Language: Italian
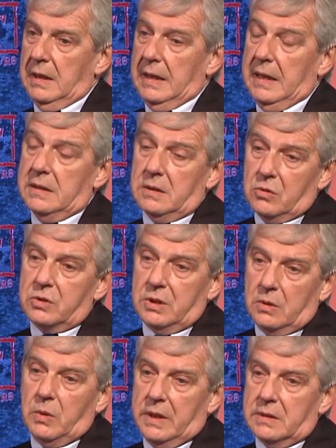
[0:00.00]
e di
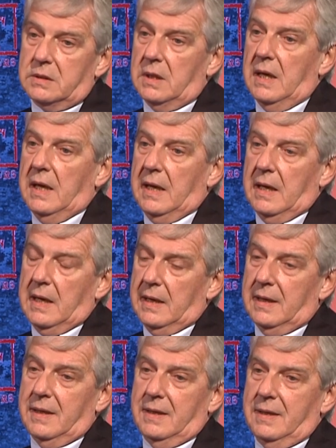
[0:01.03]
conseguenza
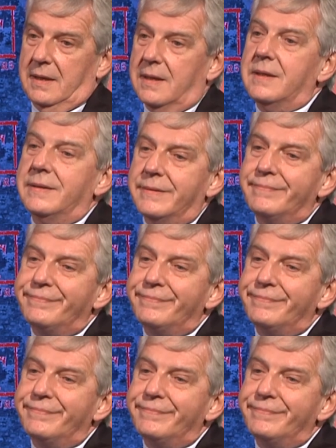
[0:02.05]
mm,